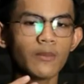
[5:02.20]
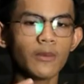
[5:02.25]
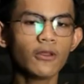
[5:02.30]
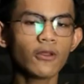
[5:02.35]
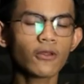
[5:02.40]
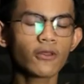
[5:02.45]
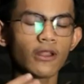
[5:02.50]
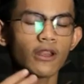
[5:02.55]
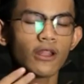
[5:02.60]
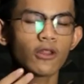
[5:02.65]

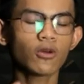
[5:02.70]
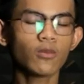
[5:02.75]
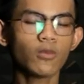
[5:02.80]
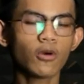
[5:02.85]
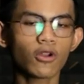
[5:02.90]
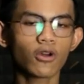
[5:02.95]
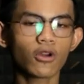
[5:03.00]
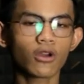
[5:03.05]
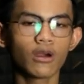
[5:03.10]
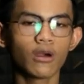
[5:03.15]
media sosial itu
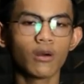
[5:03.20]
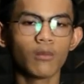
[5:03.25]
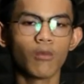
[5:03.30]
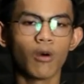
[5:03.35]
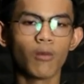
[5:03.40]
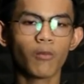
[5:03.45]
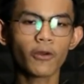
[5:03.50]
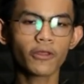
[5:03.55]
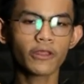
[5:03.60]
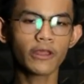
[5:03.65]
buruk,
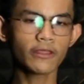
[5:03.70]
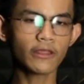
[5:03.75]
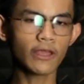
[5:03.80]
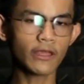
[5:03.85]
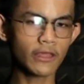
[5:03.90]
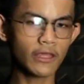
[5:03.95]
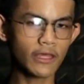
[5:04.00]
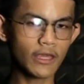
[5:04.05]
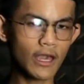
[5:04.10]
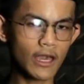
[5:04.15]
memposting
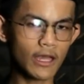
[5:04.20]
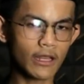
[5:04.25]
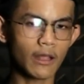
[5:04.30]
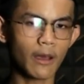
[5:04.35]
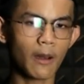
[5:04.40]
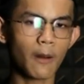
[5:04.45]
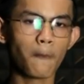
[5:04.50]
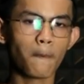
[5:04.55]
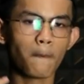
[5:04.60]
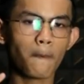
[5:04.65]

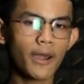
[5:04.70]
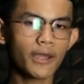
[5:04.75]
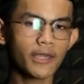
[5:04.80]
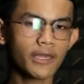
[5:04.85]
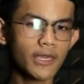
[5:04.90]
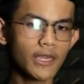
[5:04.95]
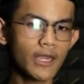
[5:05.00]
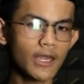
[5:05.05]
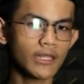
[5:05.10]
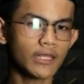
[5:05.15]
cacian,
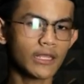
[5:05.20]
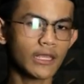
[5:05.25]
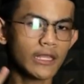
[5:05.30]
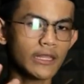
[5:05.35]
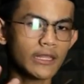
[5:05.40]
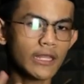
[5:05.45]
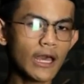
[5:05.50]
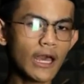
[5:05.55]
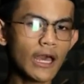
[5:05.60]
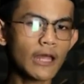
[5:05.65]
makian,
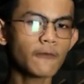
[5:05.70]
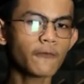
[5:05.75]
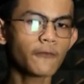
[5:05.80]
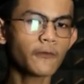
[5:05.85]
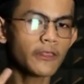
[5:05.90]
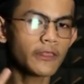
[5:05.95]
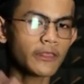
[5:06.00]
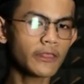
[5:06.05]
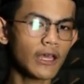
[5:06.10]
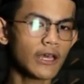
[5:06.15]
hinaan,
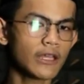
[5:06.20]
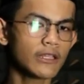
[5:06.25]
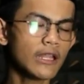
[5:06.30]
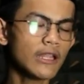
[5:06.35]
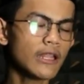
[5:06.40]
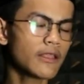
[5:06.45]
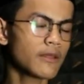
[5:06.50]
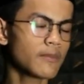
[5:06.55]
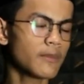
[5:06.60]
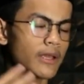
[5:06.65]
fitnah dan
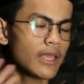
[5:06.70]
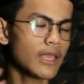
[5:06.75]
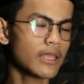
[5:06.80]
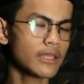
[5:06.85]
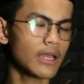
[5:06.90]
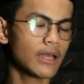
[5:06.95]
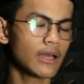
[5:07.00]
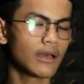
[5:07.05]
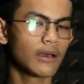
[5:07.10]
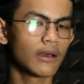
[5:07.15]
lain
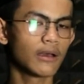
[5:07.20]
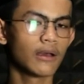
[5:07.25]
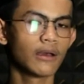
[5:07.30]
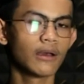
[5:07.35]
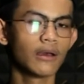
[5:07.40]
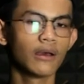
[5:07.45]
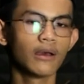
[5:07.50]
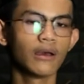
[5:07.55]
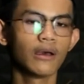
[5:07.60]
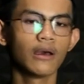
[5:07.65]
sebagainya,
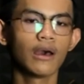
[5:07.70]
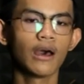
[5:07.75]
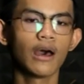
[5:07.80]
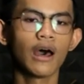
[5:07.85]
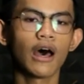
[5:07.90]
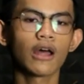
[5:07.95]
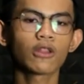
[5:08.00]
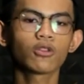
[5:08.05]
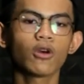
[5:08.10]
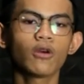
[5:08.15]

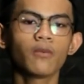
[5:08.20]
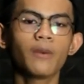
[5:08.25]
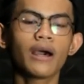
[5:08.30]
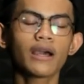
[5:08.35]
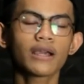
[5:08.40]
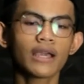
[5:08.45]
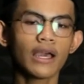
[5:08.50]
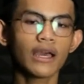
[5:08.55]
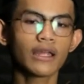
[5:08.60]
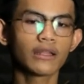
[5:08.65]
atau
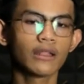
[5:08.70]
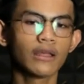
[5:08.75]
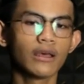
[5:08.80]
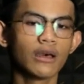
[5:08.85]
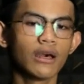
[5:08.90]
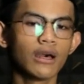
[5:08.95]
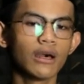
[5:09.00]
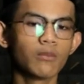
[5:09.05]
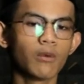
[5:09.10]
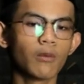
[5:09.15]
bahkan
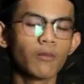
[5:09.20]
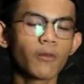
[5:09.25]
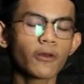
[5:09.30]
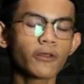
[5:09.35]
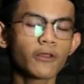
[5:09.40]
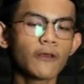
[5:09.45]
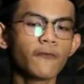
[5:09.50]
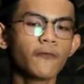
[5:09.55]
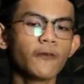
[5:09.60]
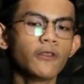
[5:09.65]

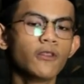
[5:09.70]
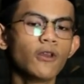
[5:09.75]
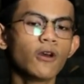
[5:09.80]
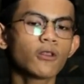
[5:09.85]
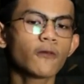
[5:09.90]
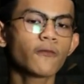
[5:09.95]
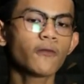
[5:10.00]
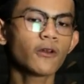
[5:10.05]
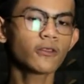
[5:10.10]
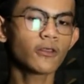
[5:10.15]
memposting video
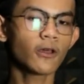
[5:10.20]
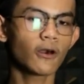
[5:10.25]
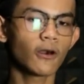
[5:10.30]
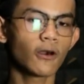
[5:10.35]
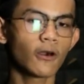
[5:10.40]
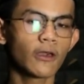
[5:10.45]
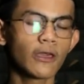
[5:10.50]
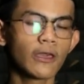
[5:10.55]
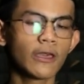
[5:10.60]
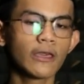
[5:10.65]
atau foto
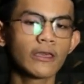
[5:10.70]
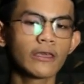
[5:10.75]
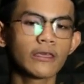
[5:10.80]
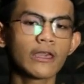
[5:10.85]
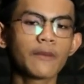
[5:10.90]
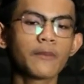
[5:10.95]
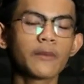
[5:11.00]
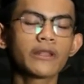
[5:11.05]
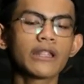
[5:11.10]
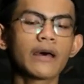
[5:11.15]

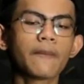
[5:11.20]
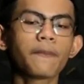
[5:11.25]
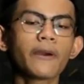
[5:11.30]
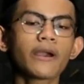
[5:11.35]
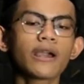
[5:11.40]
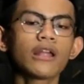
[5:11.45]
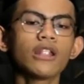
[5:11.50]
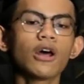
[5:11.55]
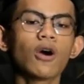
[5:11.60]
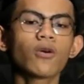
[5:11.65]
yang
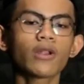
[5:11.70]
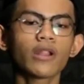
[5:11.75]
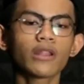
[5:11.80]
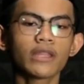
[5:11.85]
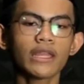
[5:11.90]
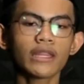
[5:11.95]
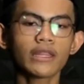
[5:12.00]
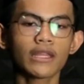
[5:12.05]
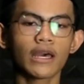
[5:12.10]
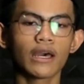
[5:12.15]
menampakkan
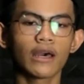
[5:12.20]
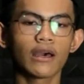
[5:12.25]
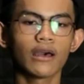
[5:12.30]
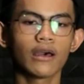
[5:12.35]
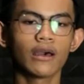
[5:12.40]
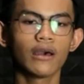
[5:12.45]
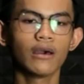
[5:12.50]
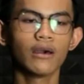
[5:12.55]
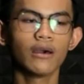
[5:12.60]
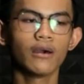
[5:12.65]
aurat
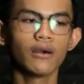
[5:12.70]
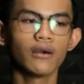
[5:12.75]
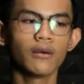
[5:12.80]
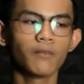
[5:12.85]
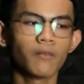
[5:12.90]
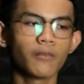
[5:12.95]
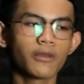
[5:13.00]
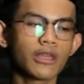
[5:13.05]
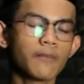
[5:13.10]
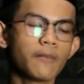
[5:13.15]
kita,
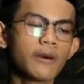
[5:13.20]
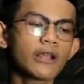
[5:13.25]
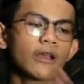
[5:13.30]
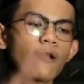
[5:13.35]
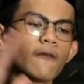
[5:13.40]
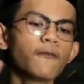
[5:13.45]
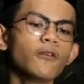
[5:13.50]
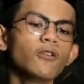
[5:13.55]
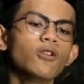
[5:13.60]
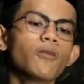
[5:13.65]

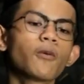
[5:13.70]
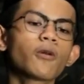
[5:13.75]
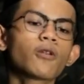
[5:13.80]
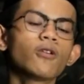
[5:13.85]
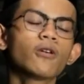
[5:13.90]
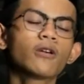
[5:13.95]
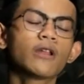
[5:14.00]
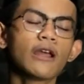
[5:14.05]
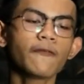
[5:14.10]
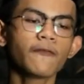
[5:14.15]
menyebarkan video
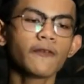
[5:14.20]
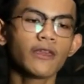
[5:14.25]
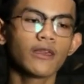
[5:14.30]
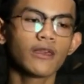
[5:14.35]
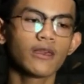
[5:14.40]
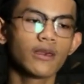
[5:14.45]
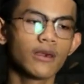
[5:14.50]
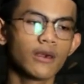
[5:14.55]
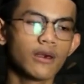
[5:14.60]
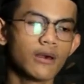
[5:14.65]
pornografi,
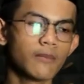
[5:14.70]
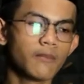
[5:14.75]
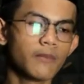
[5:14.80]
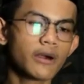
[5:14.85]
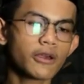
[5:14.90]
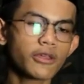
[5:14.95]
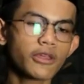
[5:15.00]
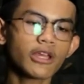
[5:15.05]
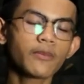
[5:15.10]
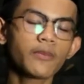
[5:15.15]

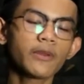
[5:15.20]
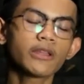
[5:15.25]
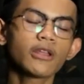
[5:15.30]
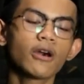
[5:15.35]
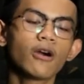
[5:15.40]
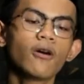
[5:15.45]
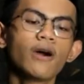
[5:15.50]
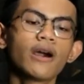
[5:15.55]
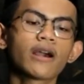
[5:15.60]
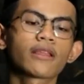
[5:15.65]
meng
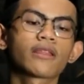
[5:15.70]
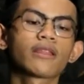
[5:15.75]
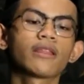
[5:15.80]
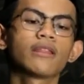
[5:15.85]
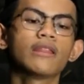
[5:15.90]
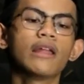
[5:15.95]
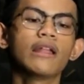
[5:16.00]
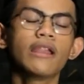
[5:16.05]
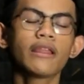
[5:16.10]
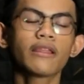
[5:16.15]
berita hoax
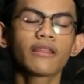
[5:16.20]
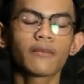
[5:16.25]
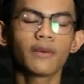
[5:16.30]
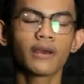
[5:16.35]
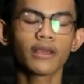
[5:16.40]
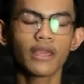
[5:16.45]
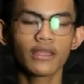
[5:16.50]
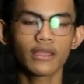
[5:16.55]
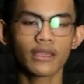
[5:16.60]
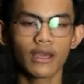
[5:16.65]
dan lain
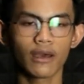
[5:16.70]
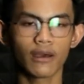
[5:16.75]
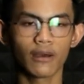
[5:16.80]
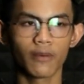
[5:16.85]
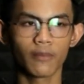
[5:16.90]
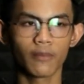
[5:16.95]
sebagainya,